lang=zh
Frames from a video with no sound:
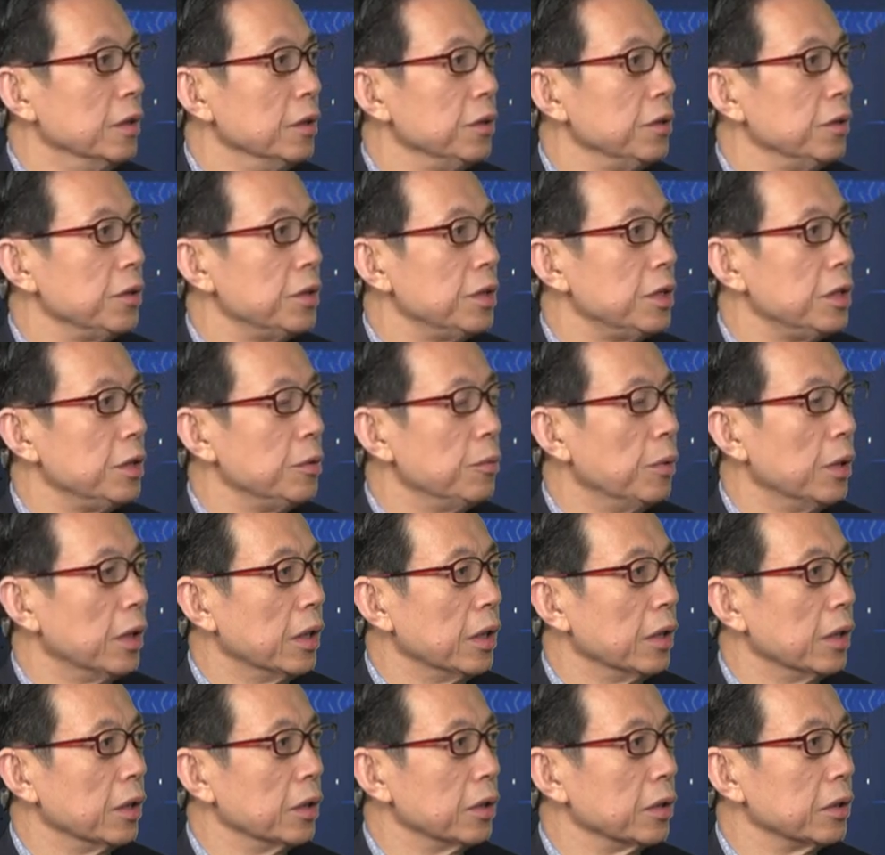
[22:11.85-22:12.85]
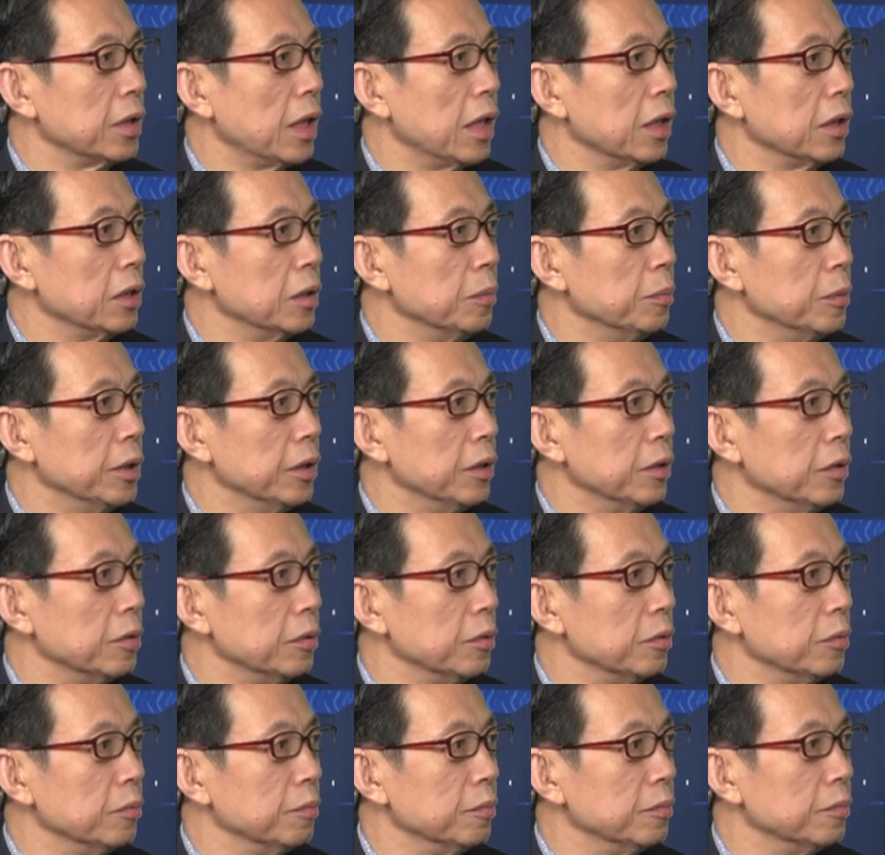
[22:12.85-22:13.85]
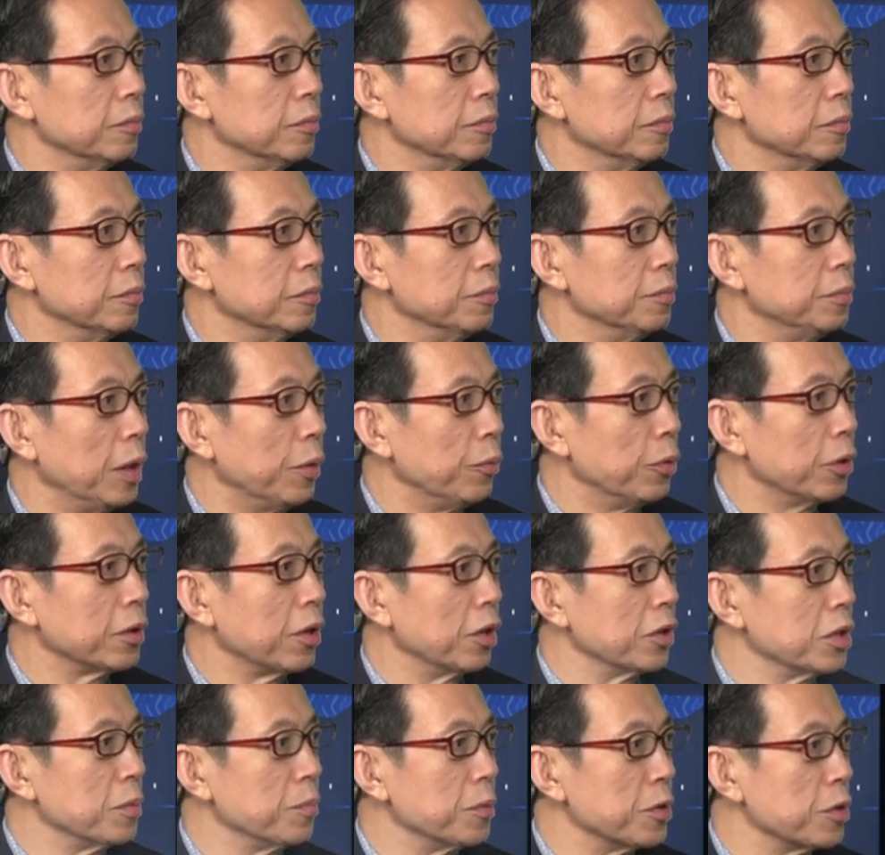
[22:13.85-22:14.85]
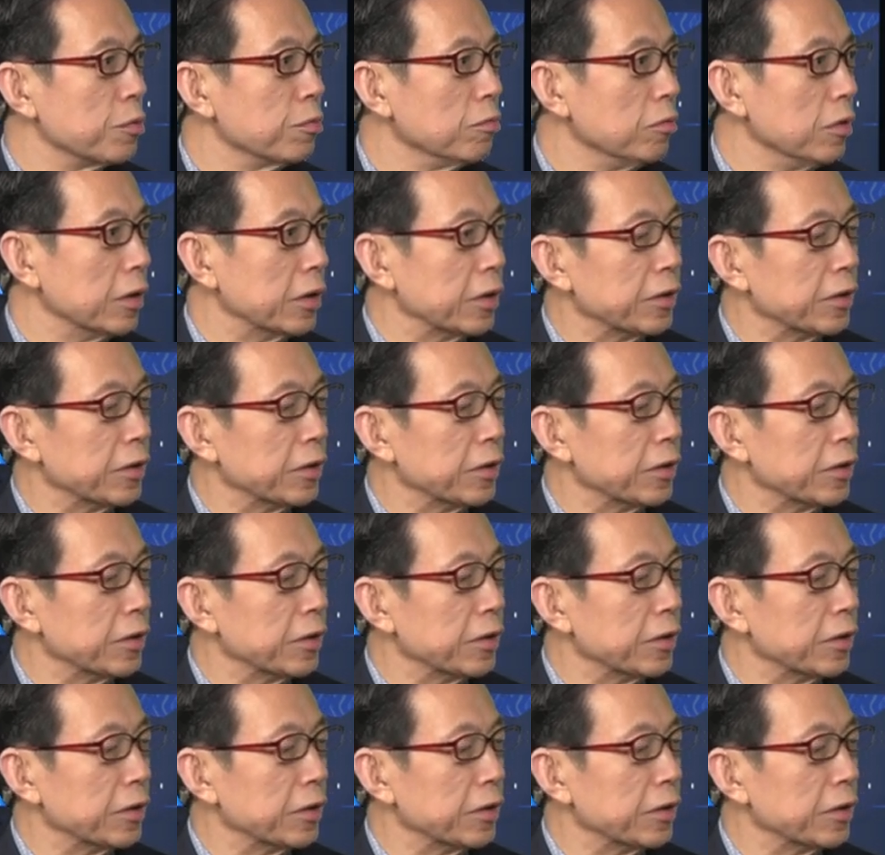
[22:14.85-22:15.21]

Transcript: 就希望他能不能帮我搞这本书。啊。